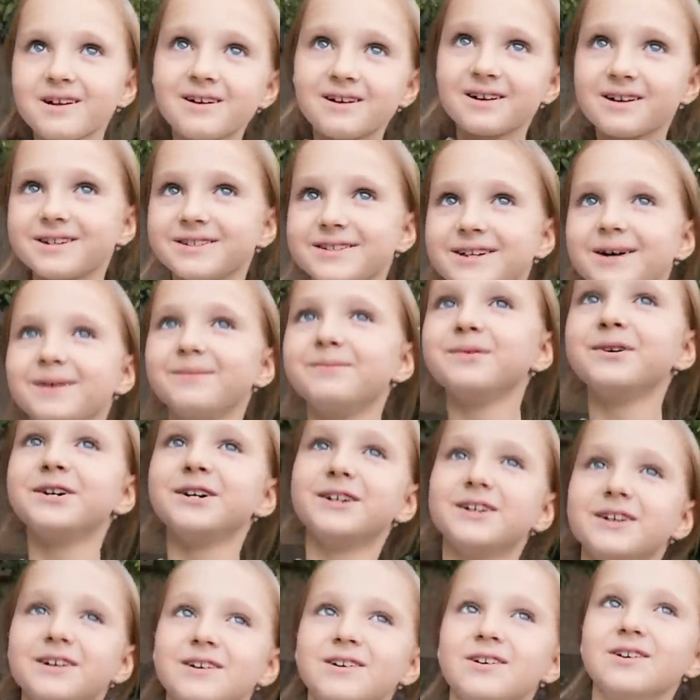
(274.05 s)
когда мы,
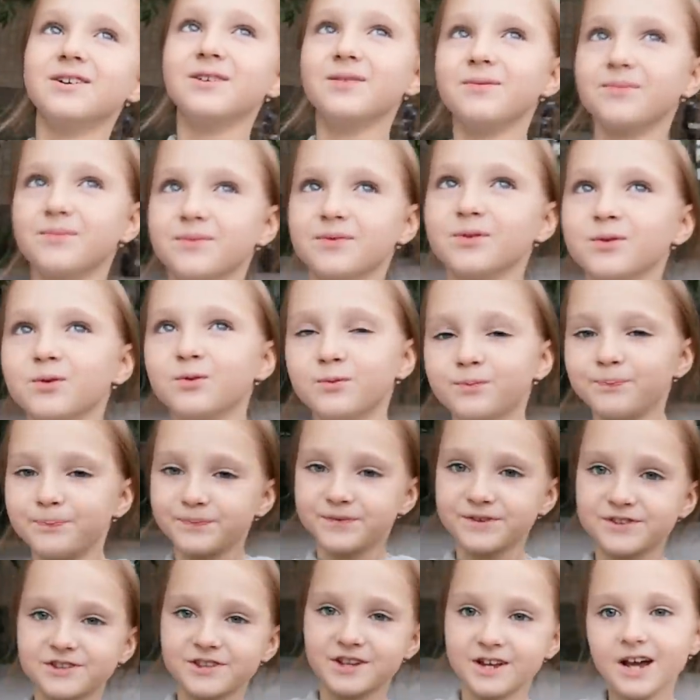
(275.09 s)
э, ну,
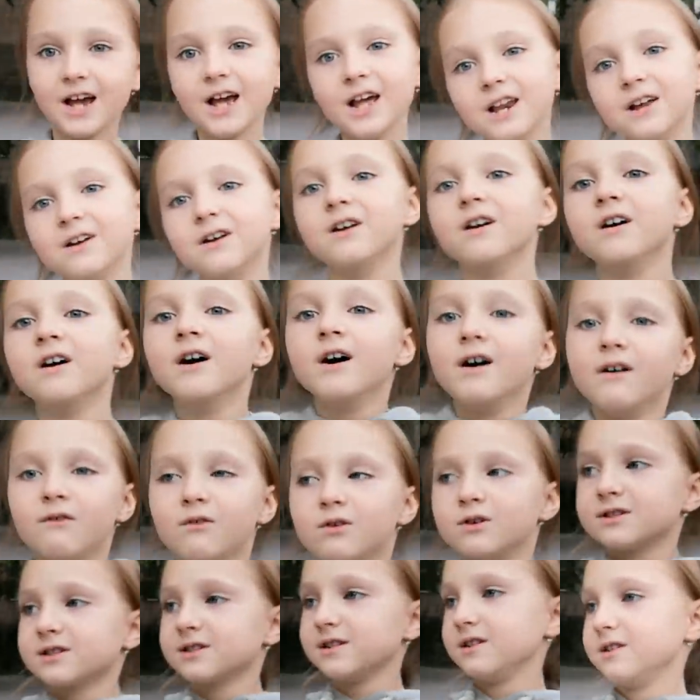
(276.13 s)
стояли
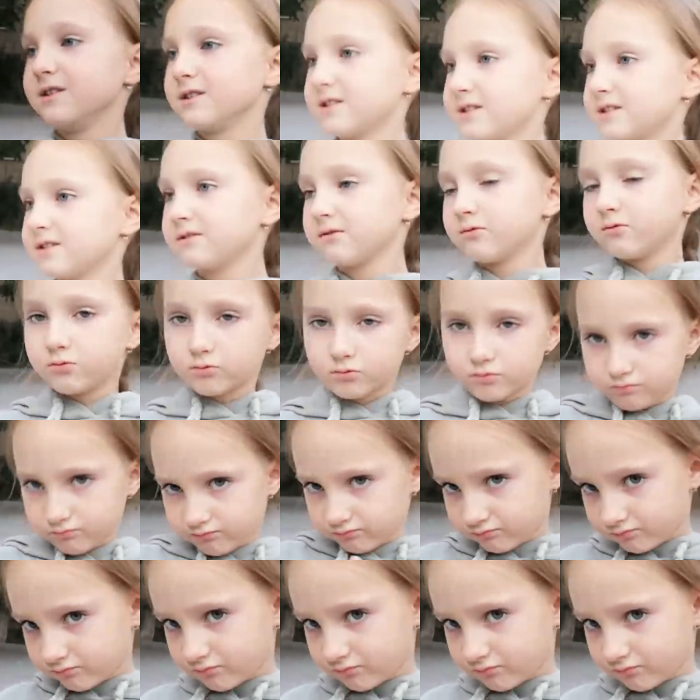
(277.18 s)
возле, ну,